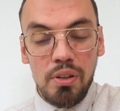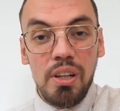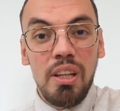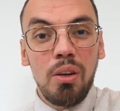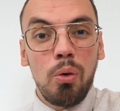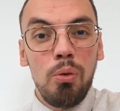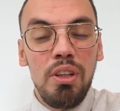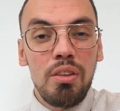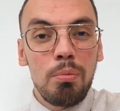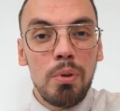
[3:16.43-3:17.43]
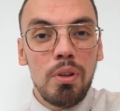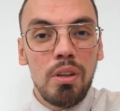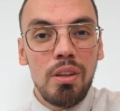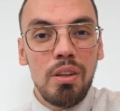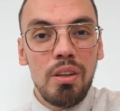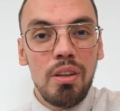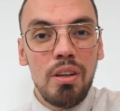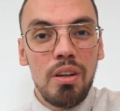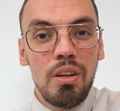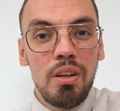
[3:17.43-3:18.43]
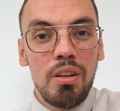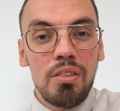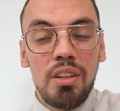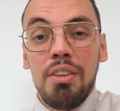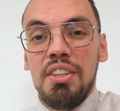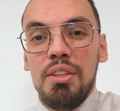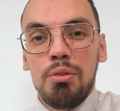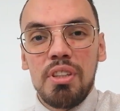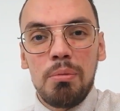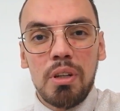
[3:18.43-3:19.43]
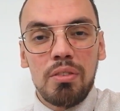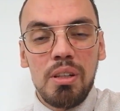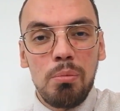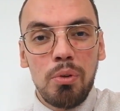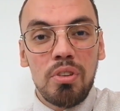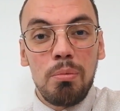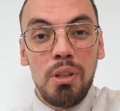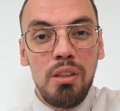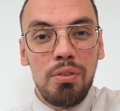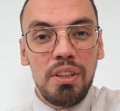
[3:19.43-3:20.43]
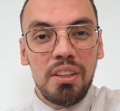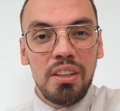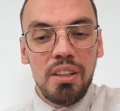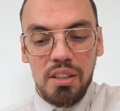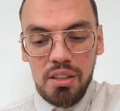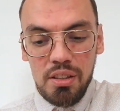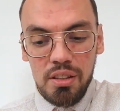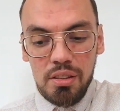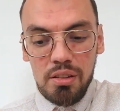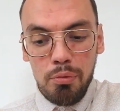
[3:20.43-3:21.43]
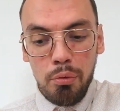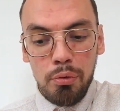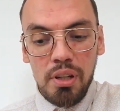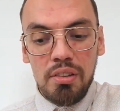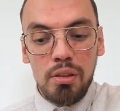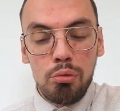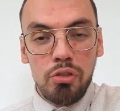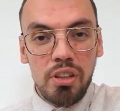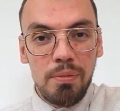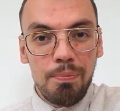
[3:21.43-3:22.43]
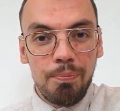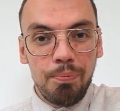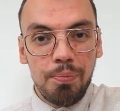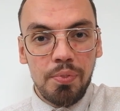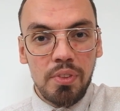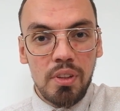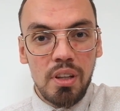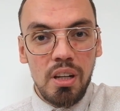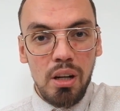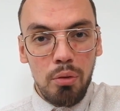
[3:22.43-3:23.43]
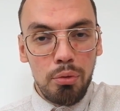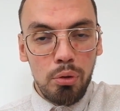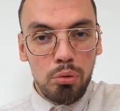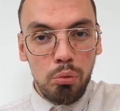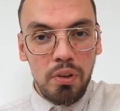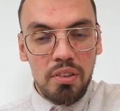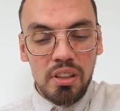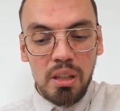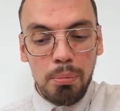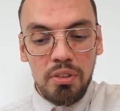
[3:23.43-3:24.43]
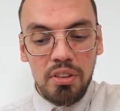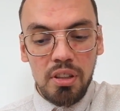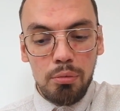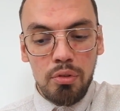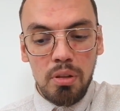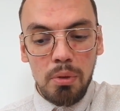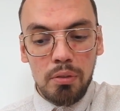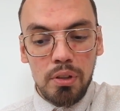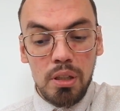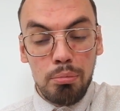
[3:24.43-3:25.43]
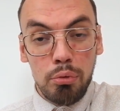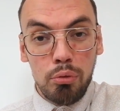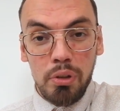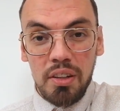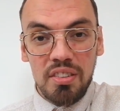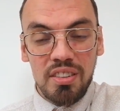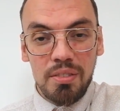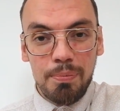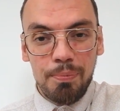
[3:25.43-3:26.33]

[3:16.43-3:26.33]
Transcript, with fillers: L'héroïsme, c'est digne d'émerveillement, c'est magnifique. Si vous vous laissez toucher, alors vous retrouverez cette capacité de vous émerveiller pour tout le reste.